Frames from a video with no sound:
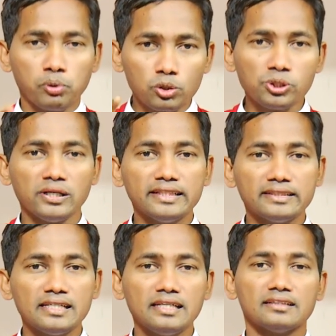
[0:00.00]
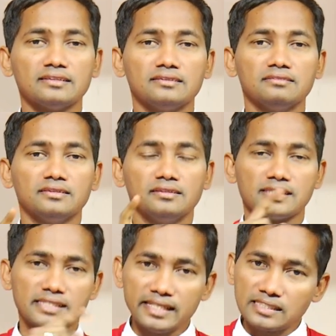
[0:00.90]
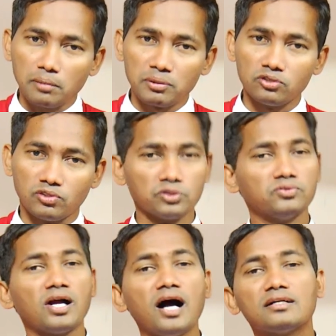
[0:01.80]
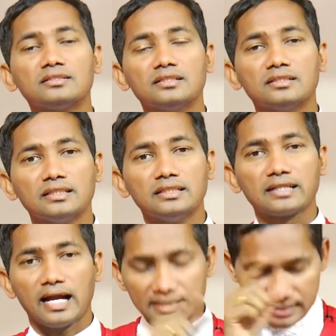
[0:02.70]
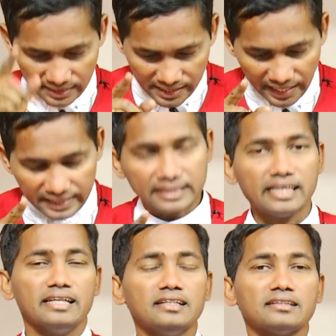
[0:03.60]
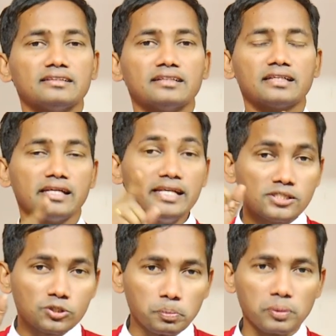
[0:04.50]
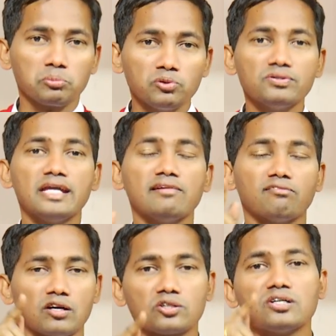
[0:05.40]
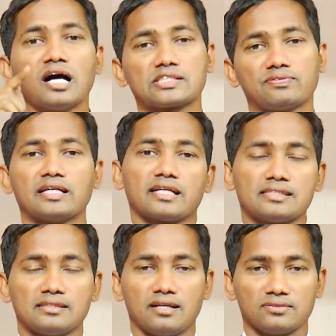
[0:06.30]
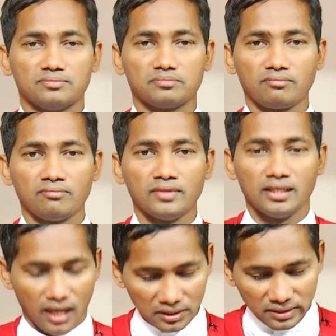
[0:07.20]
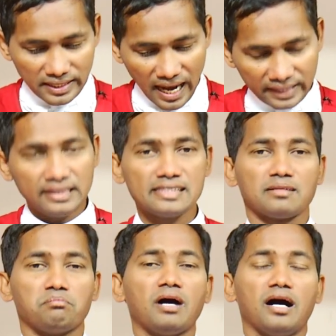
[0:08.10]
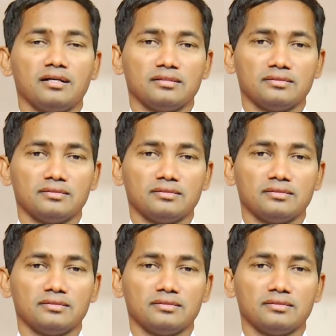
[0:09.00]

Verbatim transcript: పురుషులైతే స్త్రీ సభను వధువుగా కానీ స్త్రీలైతే క్రీస్తు ప్రభువునే వరుడుగా స్వీకరిస్తారు అందుకే ఆగ్నేసమ్మ